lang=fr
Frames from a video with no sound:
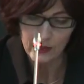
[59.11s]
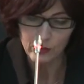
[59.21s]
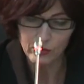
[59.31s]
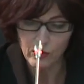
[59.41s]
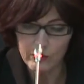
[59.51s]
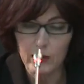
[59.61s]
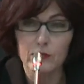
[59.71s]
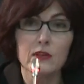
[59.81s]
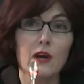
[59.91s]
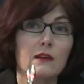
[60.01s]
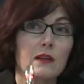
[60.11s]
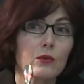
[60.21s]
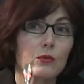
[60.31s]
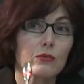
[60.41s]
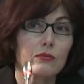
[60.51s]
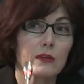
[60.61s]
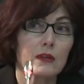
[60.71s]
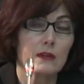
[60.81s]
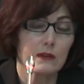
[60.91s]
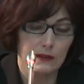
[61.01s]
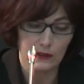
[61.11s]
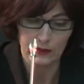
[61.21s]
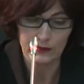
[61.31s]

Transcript: ne semblent parvenir à triompher des